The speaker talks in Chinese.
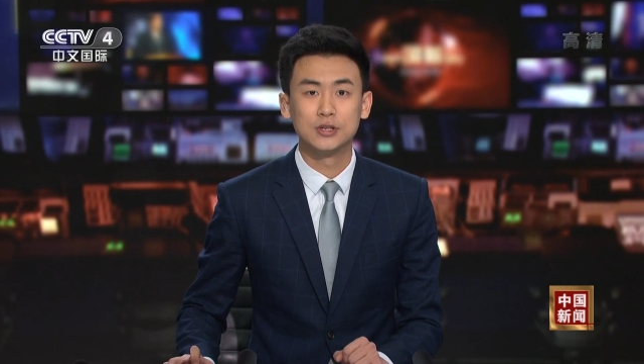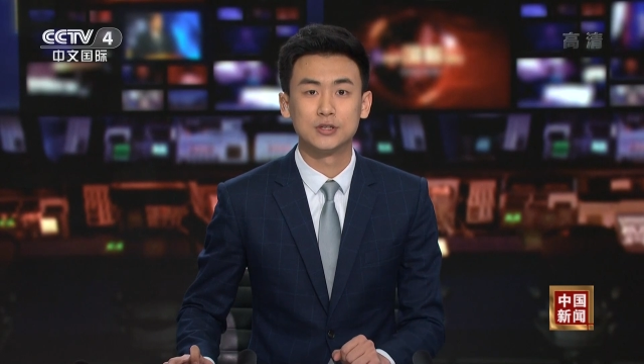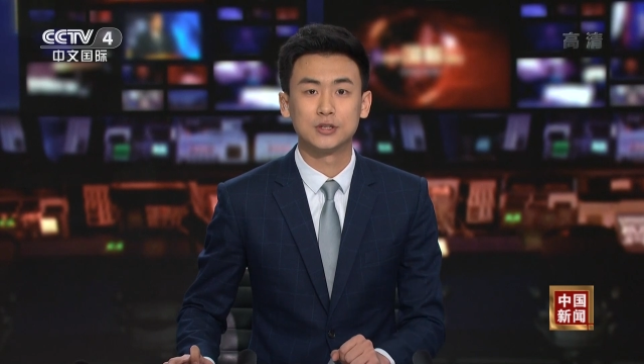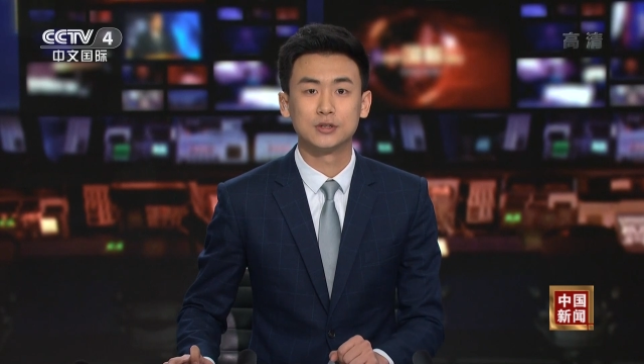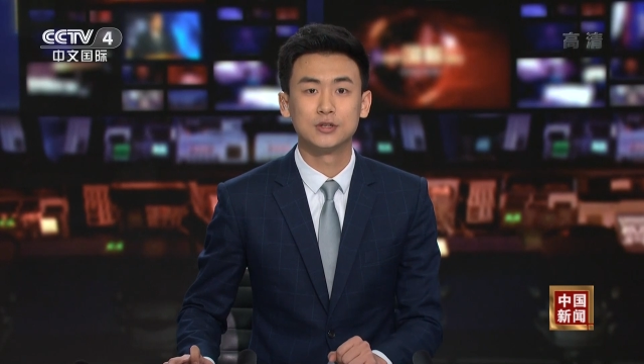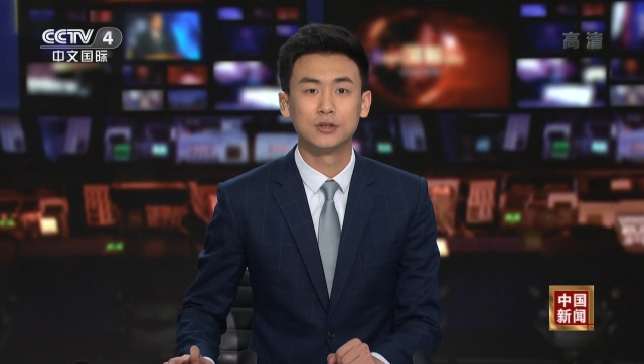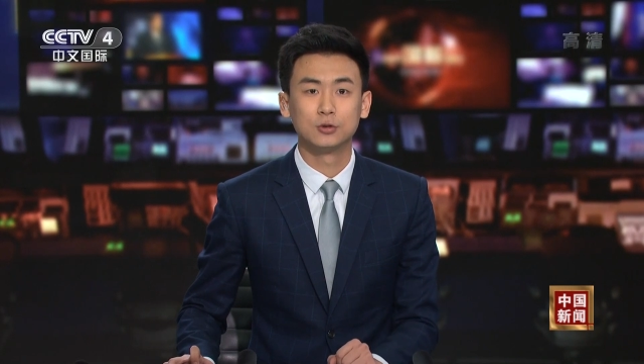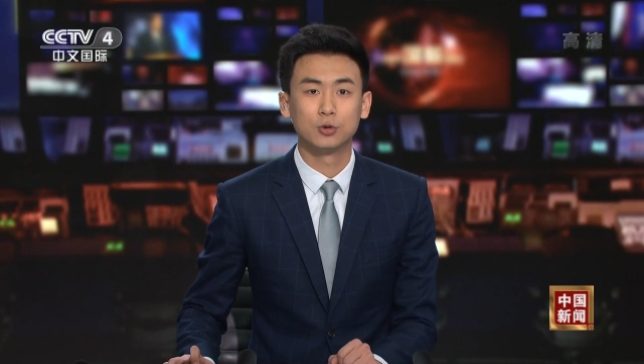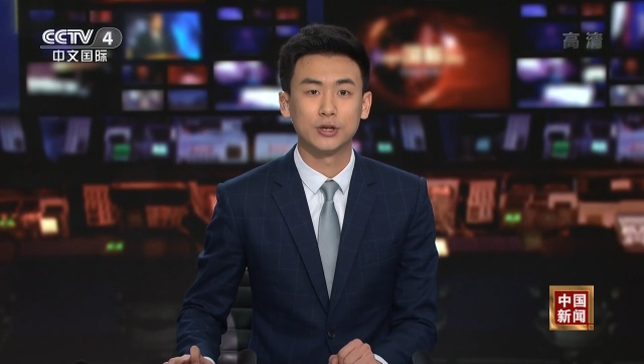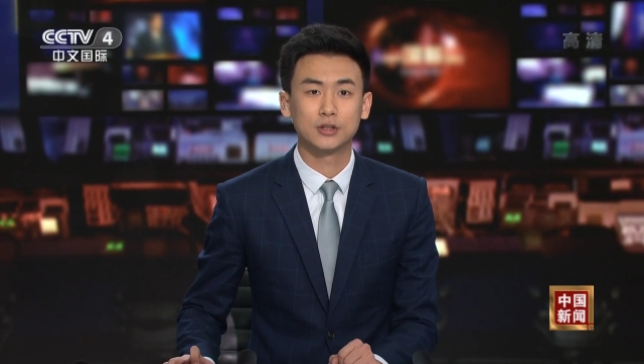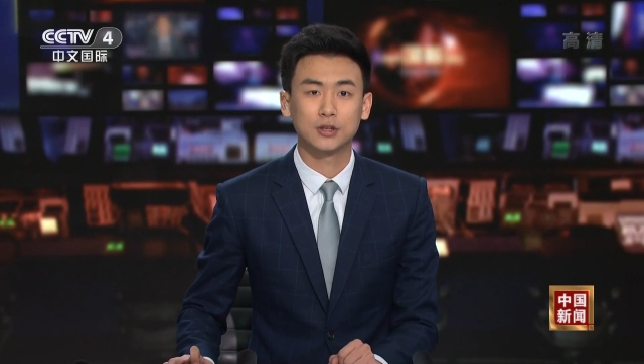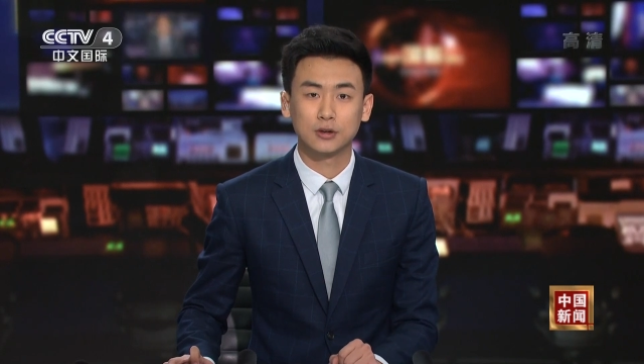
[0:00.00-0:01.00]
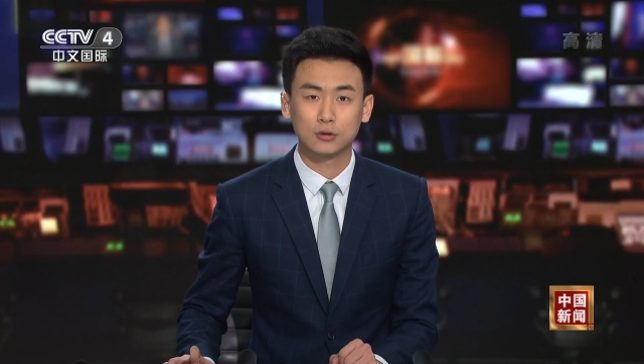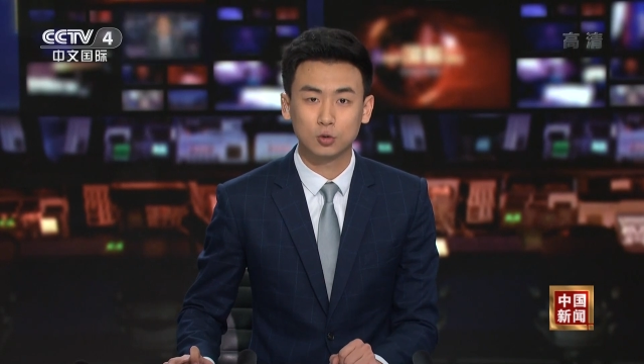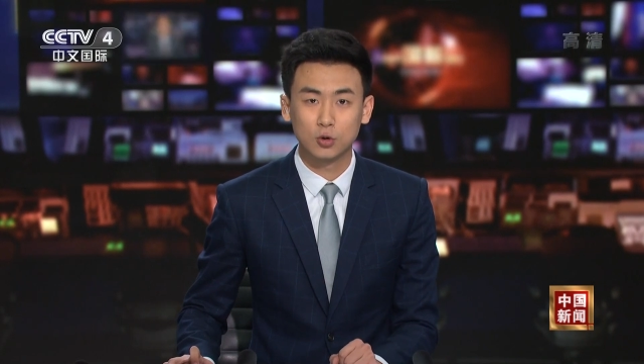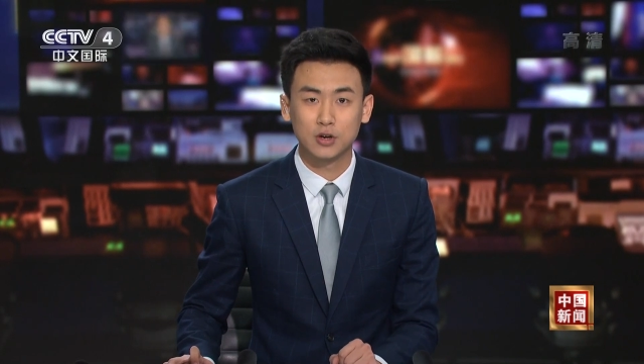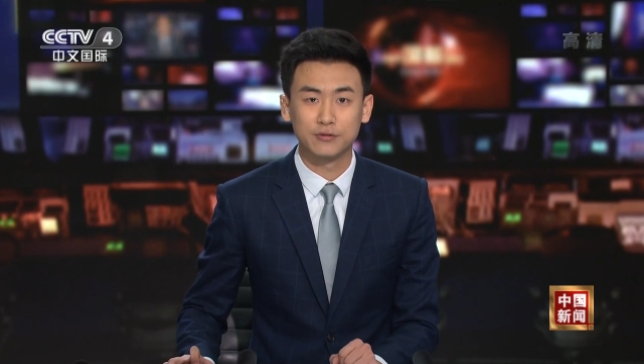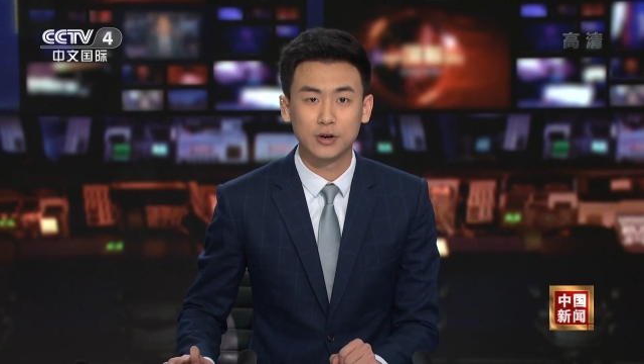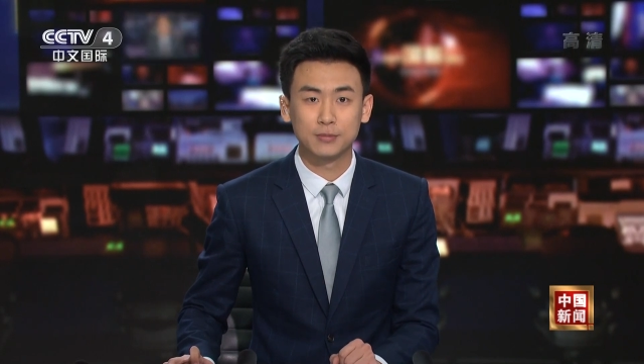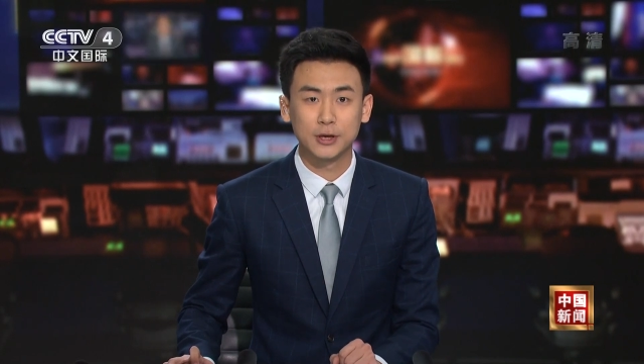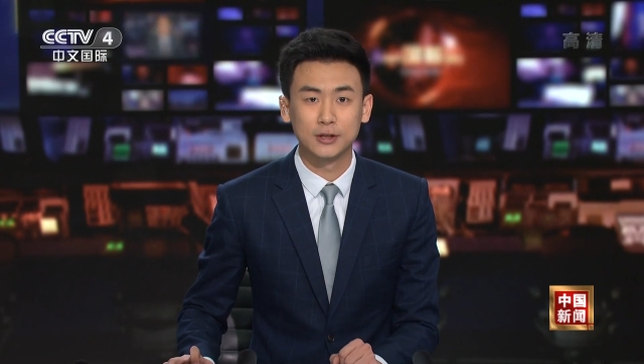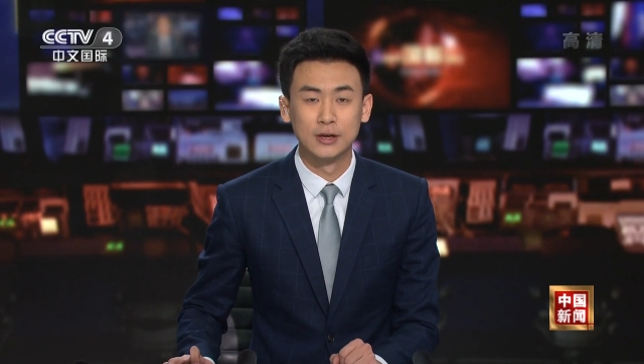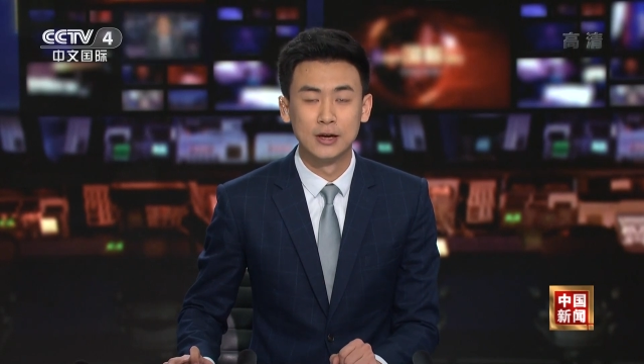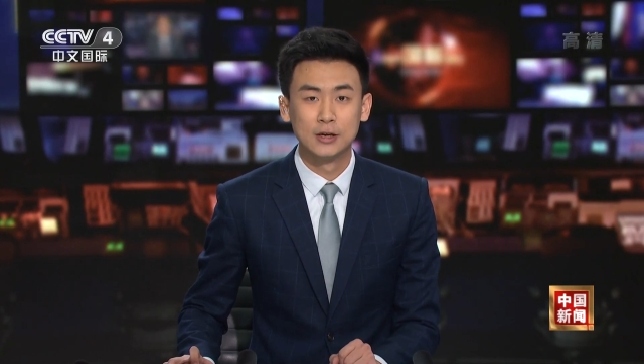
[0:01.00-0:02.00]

疫情应对等多个方面。